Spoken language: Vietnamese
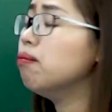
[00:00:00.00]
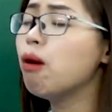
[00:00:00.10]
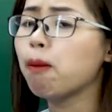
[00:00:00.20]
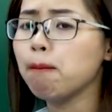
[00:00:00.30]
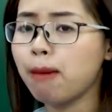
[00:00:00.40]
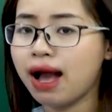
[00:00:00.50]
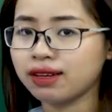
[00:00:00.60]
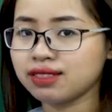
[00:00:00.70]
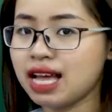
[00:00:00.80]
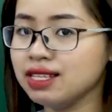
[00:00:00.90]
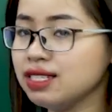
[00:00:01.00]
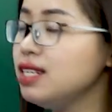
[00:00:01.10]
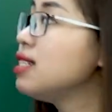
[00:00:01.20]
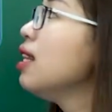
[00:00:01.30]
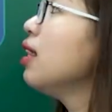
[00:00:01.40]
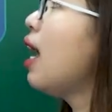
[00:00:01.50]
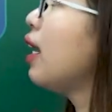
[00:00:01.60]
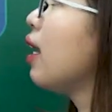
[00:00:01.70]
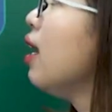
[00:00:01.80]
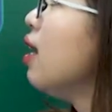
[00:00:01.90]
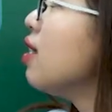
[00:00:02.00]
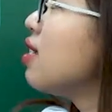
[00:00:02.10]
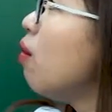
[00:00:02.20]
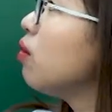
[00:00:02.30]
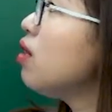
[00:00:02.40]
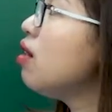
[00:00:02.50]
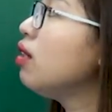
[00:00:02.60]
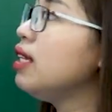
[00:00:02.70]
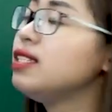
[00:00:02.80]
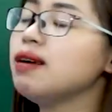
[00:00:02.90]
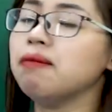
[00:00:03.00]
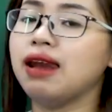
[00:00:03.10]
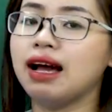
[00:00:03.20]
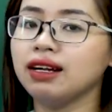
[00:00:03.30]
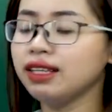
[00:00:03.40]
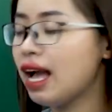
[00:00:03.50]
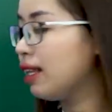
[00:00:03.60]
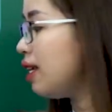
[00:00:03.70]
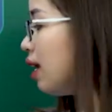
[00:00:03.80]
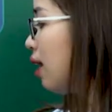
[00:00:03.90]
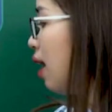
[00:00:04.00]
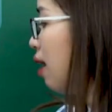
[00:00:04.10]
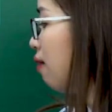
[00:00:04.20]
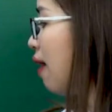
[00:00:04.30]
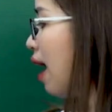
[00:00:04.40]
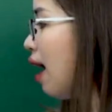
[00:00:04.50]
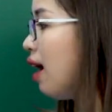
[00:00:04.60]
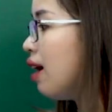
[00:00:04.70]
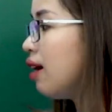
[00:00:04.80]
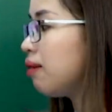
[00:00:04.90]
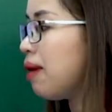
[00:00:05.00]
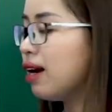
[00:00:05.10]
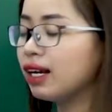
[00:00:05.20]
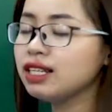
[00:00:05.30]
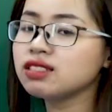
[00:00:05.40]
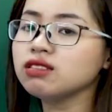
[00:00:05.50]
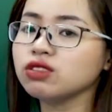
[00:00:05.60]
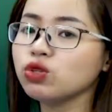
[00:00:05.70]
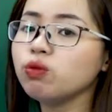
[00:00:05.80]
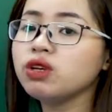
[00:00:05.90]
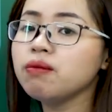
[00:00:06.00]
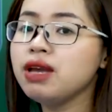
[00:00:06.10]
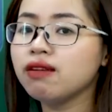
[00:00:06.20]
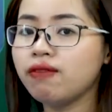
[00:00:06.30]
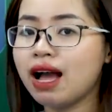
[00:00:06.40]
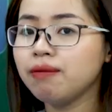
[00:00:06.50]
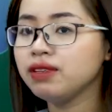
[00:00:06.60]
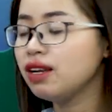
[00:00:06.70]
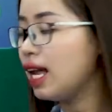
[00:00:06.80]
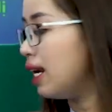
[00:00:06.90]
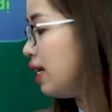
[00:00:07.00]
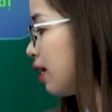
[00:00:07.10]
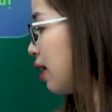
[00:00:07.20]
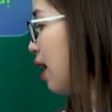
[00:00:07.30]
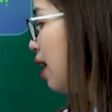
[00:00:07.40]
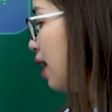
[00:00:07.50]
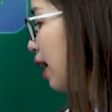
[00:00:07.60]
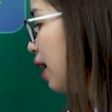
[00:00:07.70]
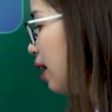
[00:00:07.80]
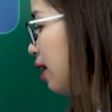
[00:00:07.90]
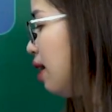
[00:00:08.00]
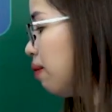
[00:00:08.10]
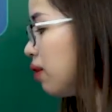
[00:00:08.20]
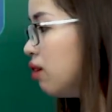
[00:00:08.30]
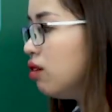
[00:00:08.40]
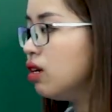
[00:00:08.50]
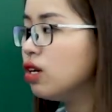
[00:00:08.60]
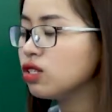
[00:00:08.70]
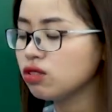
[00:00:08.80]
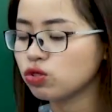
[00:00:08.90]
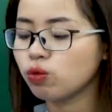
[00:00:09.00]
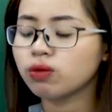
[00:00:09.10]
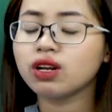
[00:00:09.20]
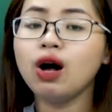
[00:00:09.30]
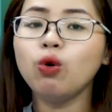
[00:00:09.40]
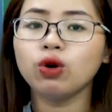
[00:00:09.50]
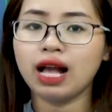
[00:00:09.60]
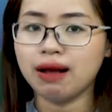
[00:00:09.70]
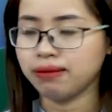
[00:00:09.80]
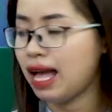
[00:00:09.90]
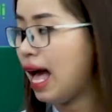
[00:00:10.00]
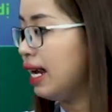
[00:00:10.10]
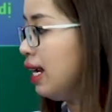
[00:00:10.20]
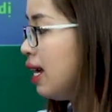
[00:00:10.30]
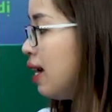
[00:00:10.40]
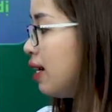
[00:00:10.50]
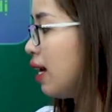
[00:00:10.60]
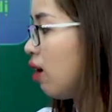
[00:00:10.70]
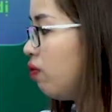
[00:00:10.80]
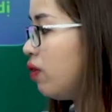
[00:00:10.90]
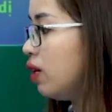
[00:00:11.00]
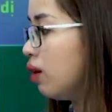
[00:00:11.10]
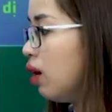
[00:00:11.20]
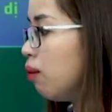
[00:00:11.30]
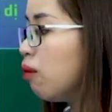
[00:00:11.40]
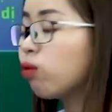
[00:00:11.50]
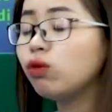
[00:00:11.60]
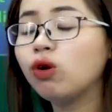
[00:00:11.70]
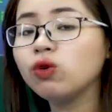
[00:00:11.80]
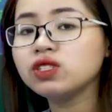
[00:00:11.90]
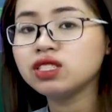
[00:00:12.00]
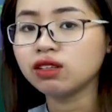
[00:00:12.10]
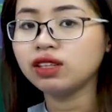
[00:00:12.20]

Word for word: mộc mạc, giản dị, chân thành, giọng thơ thì trầm lắng, tha thiết, và bằng cách sử dụng những biện pháp như là liệt kê này, điệp ngữ, sử dụng câu cảm thán để góp phần bộc lộ trực